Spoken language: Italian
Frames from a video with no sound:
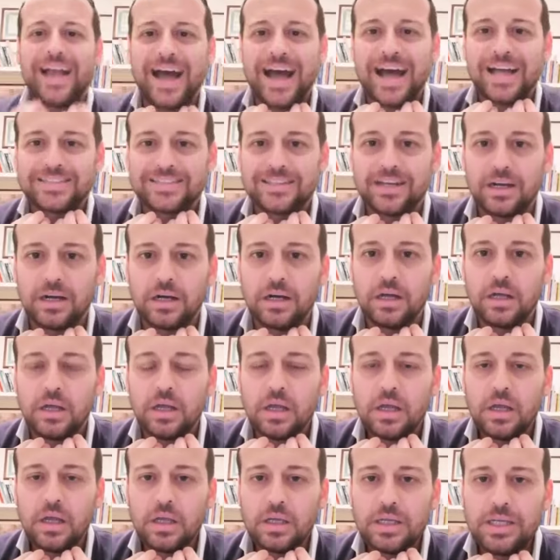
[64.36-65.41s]
a casa,
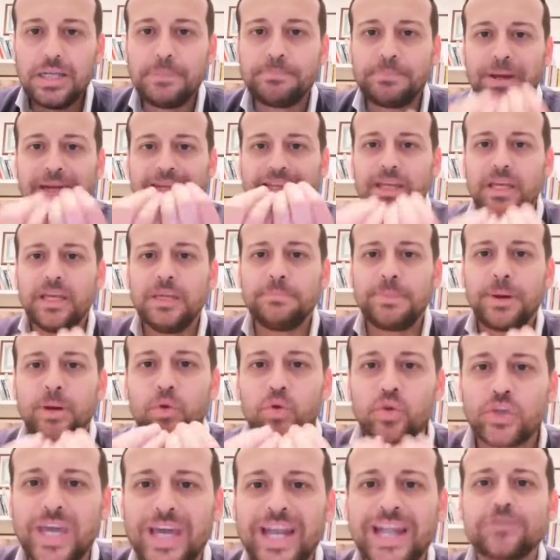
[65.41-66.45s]
il, par- il
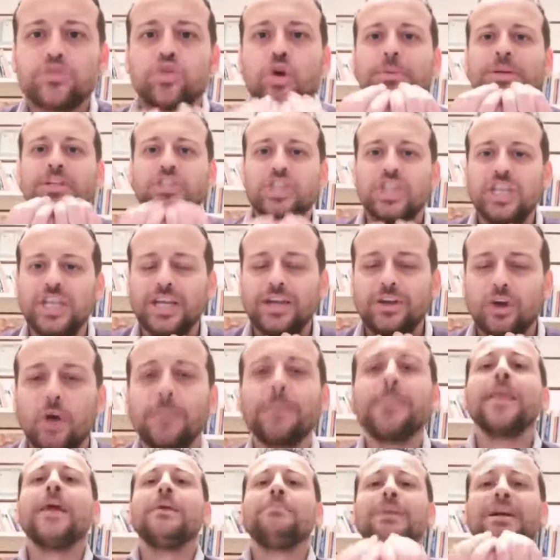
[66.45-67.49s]
parrucchiere a domicilio,
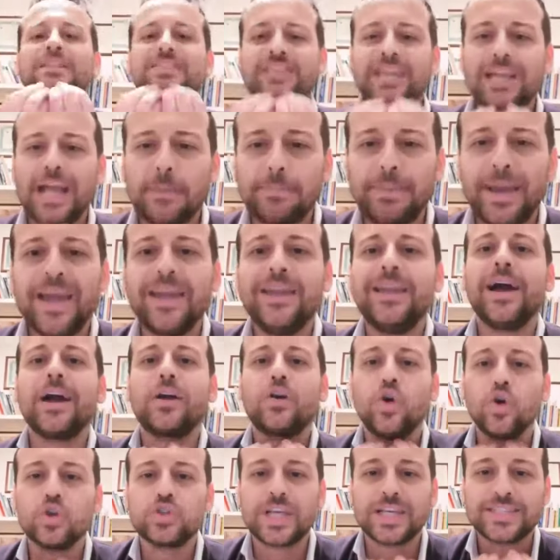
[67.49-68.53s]
ma questi capelli a
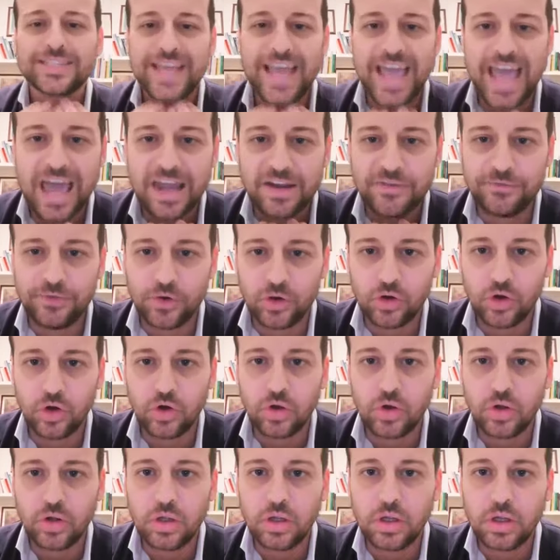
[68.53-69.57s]
cosa
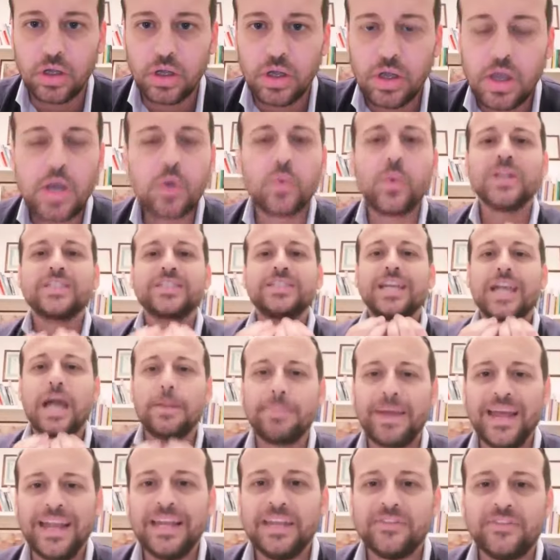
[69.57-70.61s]
servono? Questi
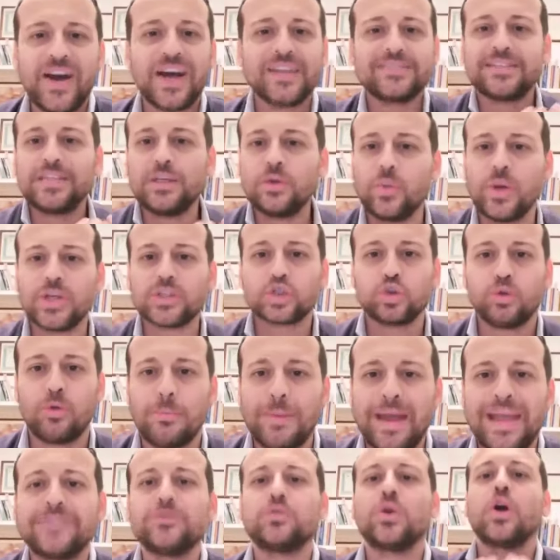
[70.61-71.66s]
capelli fatti in questo
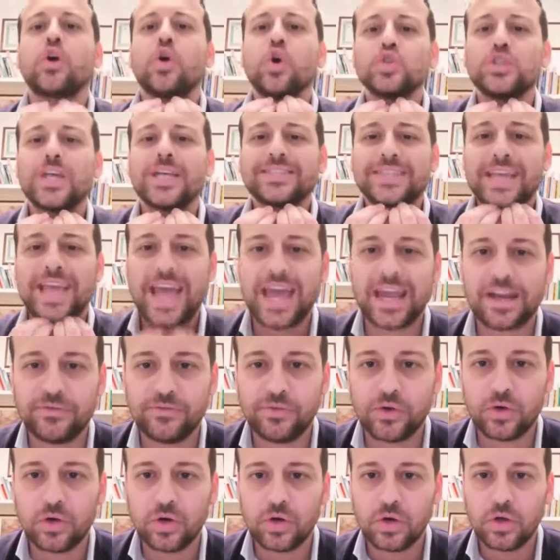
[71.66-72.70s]
momento a cosa
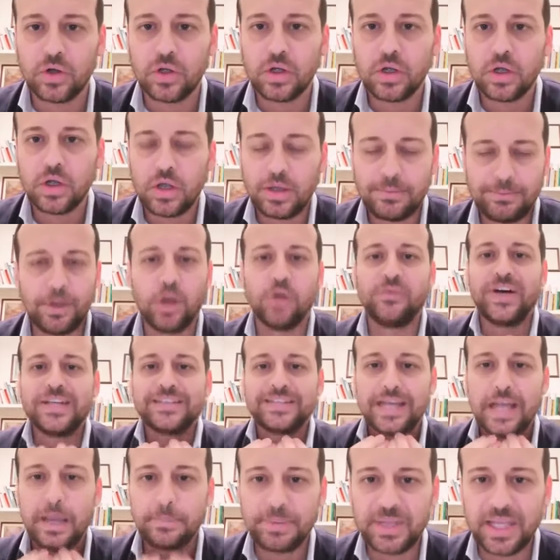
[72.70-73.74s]
servono? Me lo
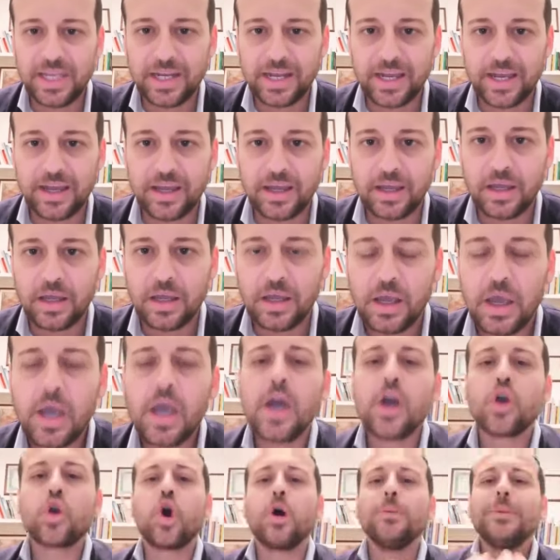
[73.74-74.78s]
fate capire?
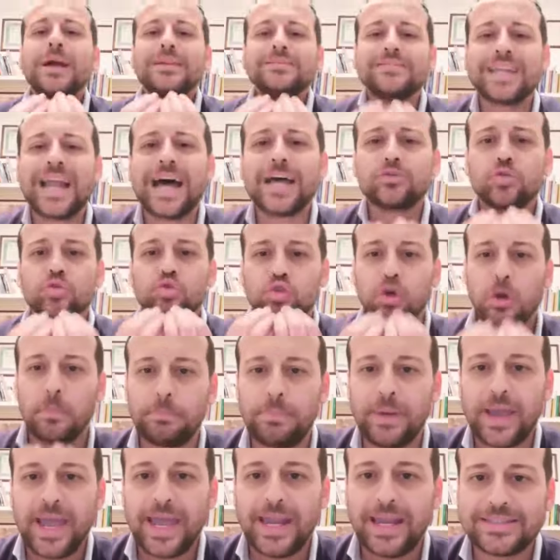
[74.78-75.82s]
Come andrà tutto
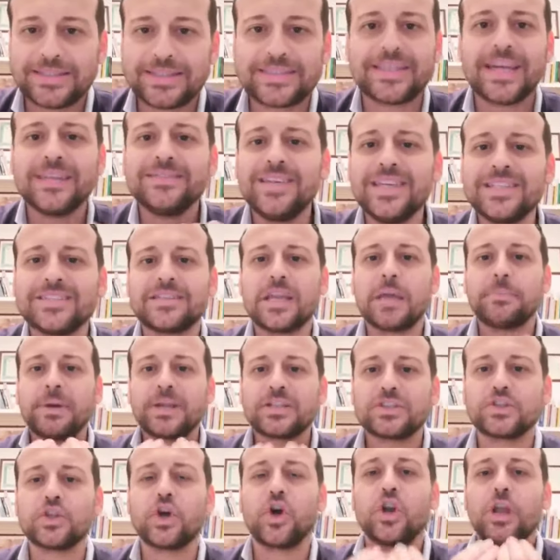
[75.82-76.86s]
bene se tantissime
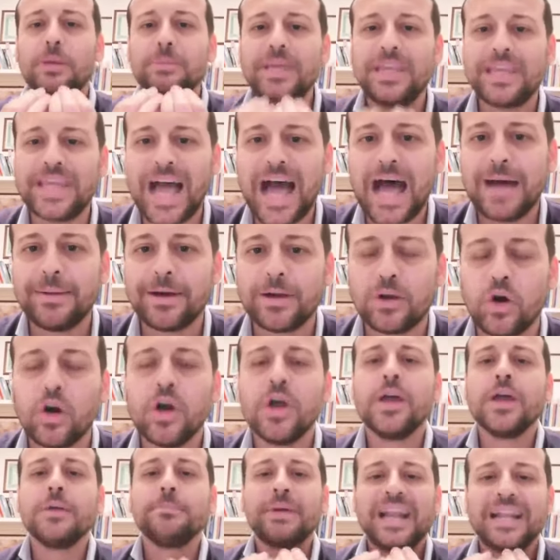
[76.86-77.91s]
persone mi chiamano
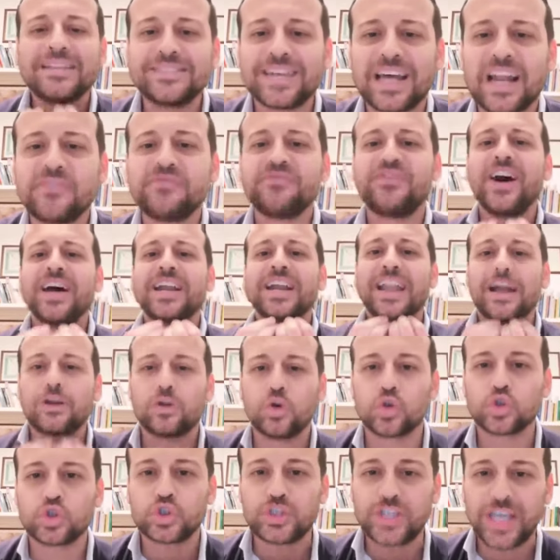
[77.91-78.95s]
per andare a fare la
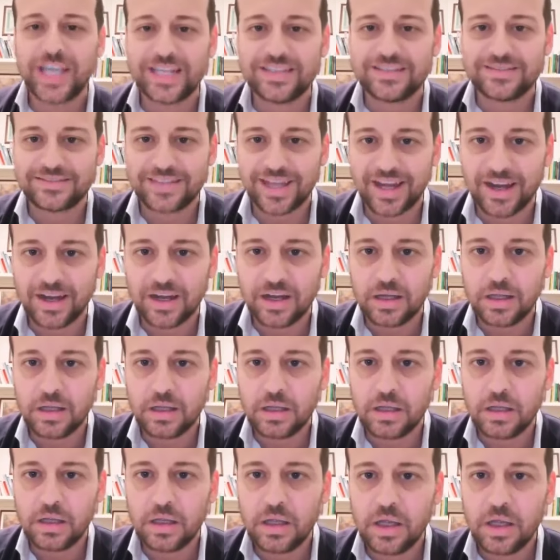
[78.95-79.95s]
corsetta?